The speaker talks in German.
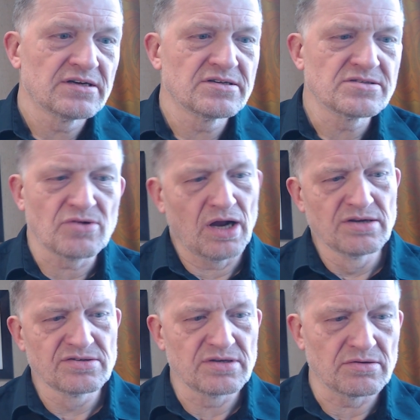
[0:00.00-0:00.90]
Das ist
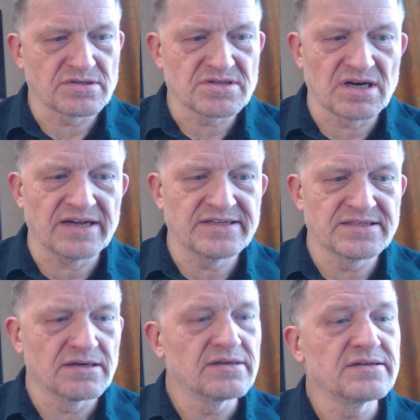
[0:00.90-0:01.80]
alles genau das
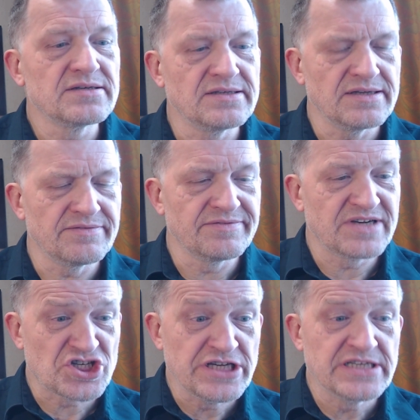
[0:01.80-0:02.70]
Gleiche. Die
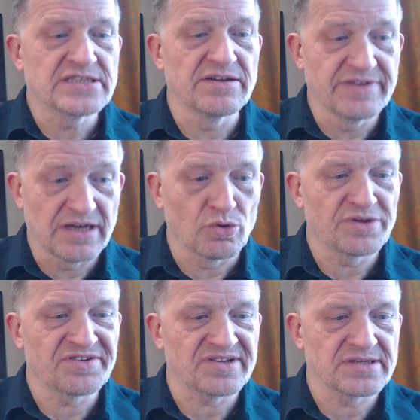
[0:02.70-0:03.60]
Geschichte
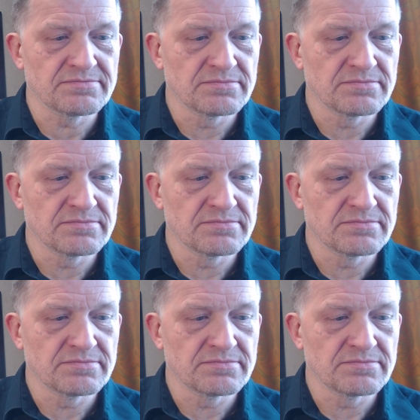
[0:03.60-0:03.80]
wiederholt sich.